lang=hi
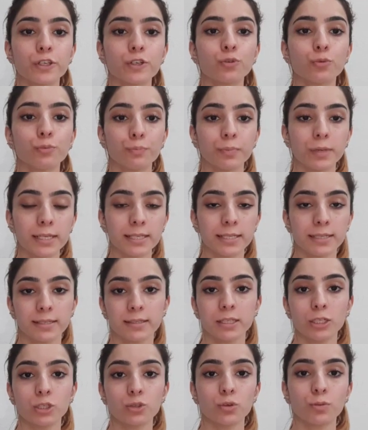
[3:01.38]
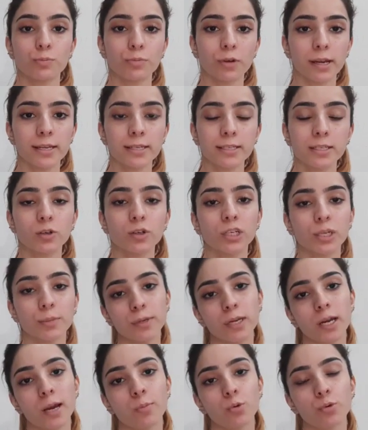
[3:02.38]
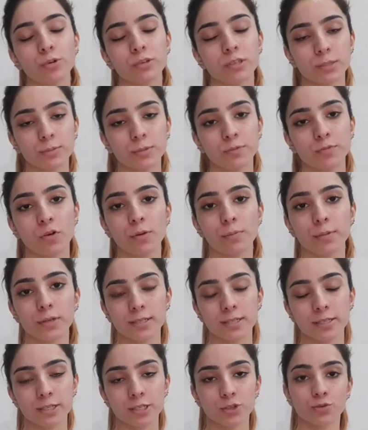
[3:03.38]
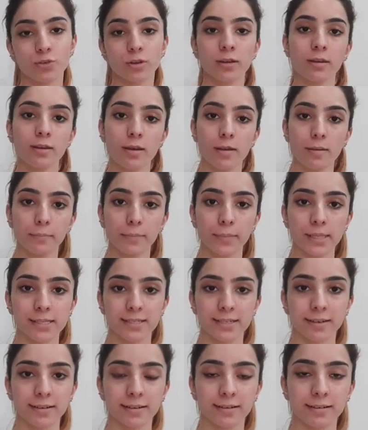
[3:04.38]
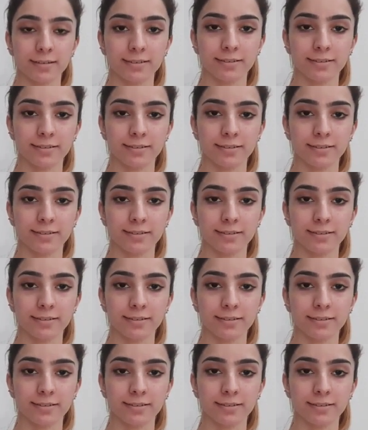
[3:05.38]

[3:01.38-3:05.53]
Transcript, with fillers: रुपीज़ इसकी जो है प्राइस है और ये भी आपको किसी भी फार्मेसी से जो है मिल जाएगा